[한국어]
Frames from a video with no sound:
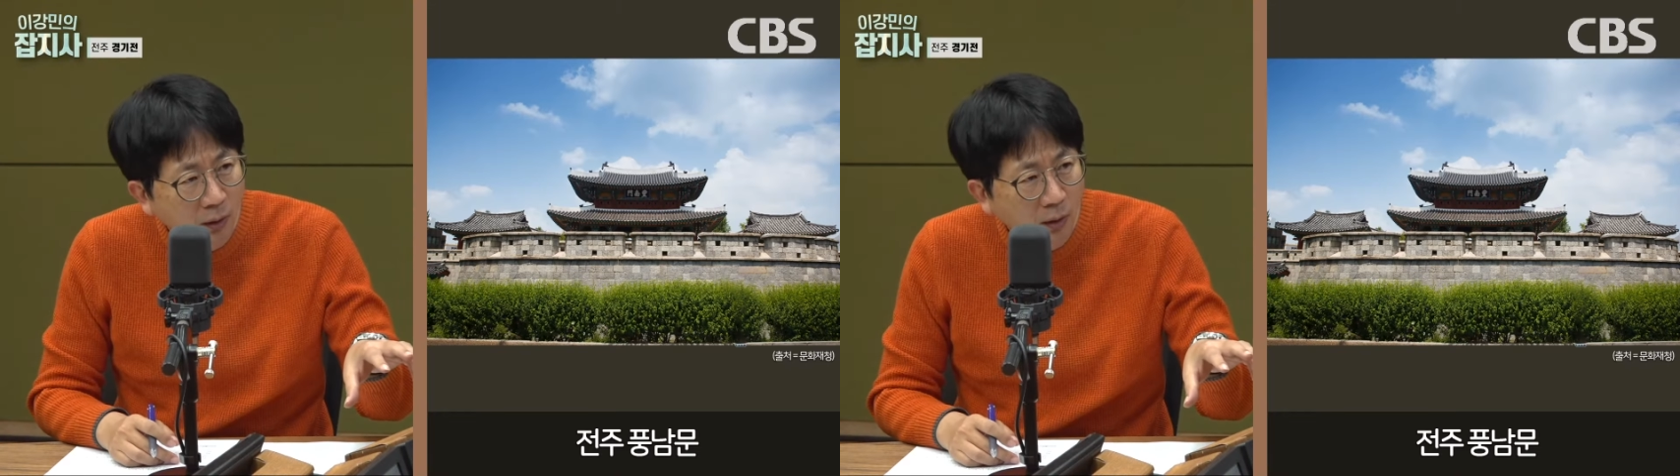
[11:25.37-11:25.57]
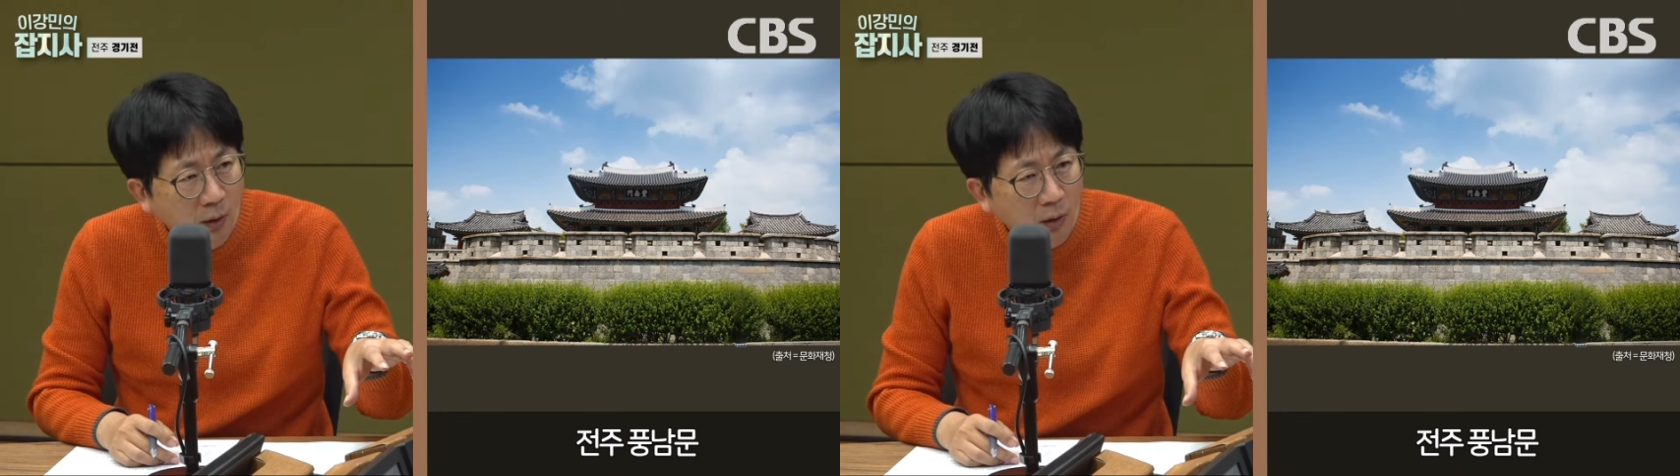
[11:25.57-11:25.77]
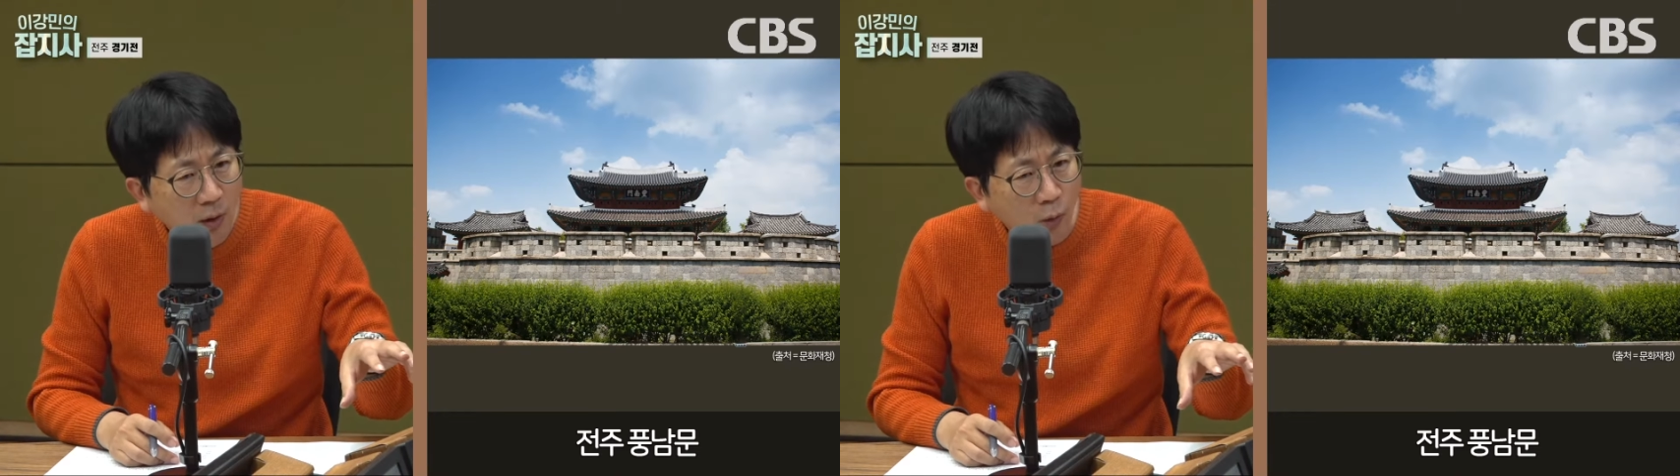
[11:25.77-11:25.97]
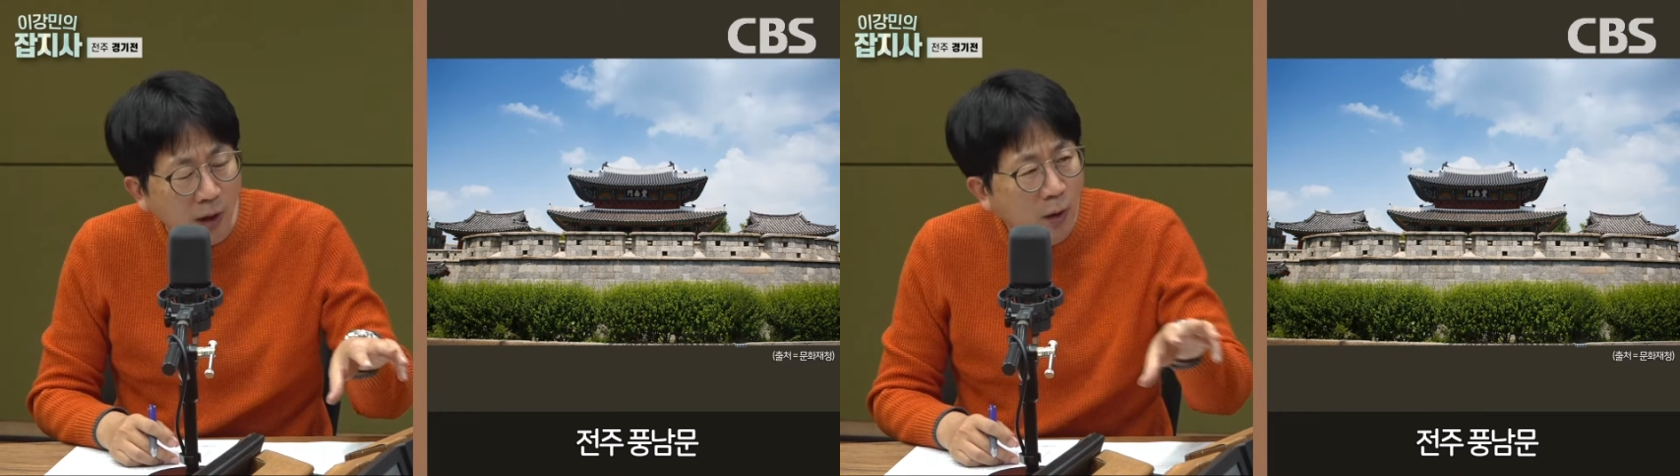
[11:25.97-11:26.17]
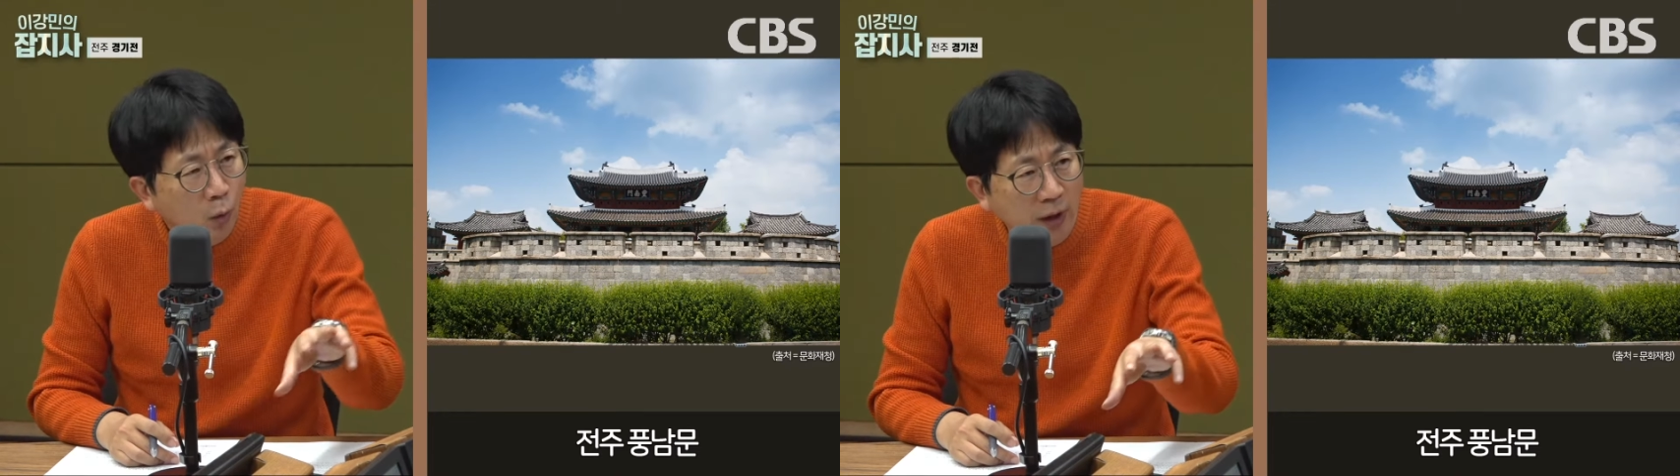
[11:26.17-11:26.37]
어.
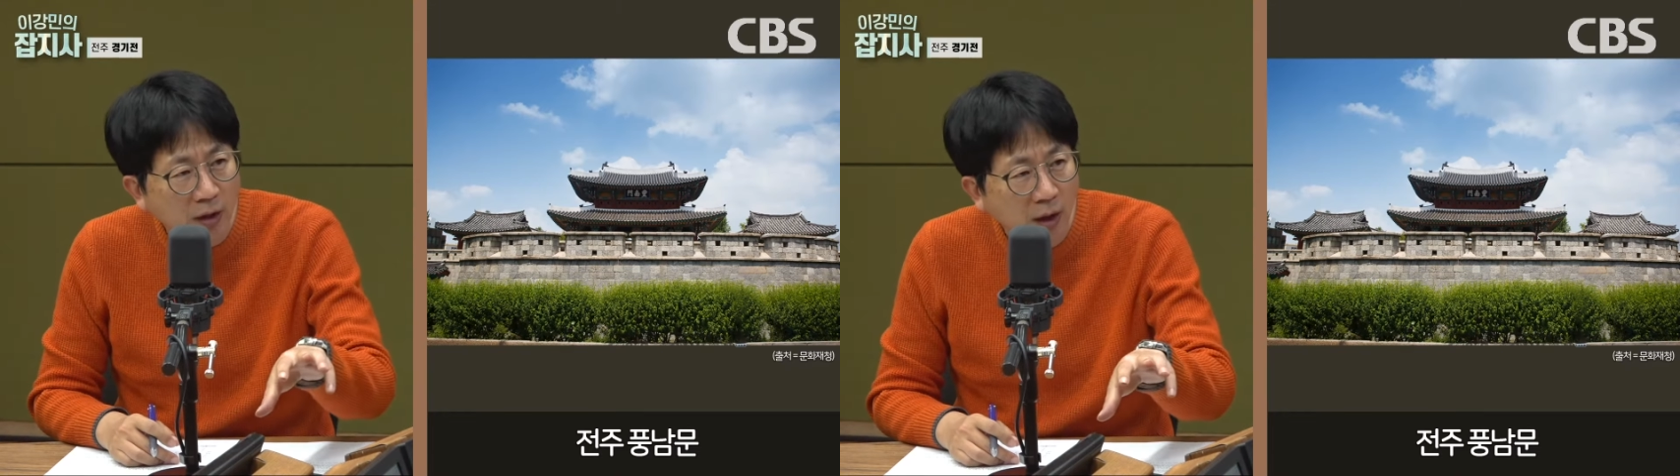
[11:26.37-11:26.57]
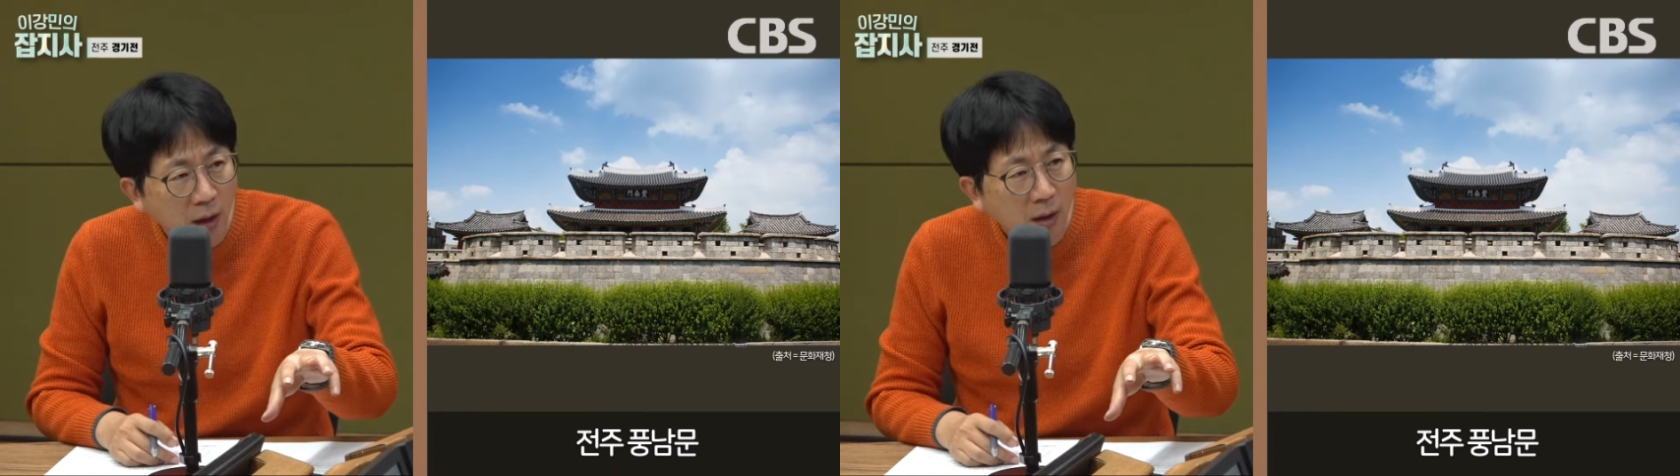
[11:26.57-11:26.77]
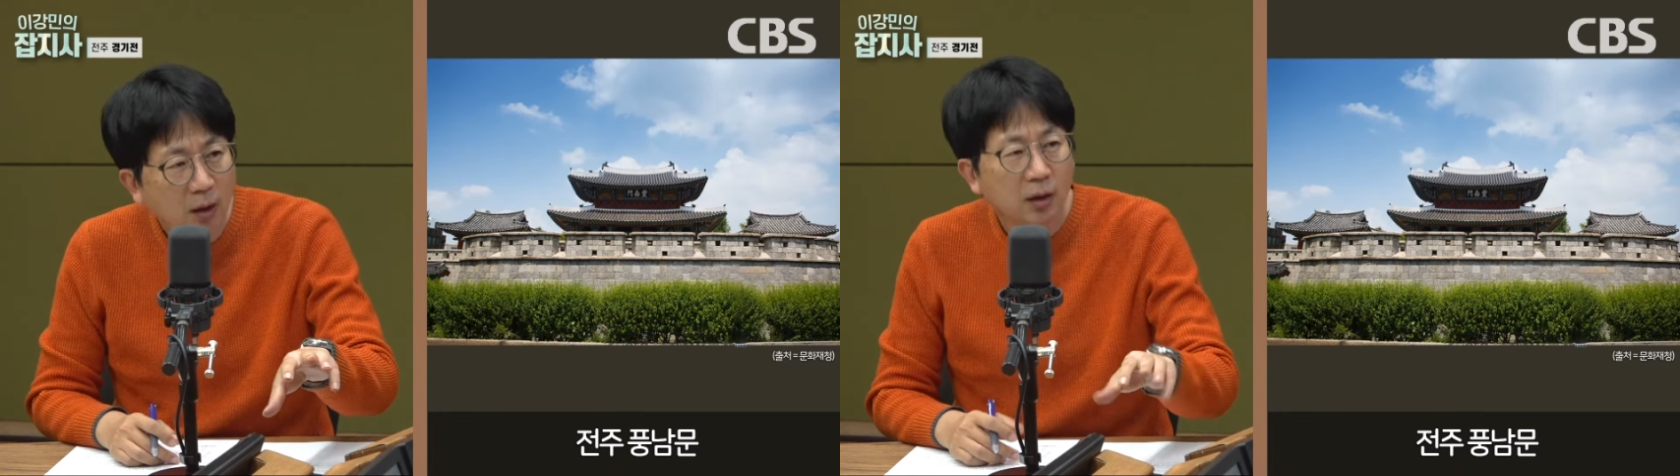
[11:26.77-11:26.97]
왕의 고향이야? 네.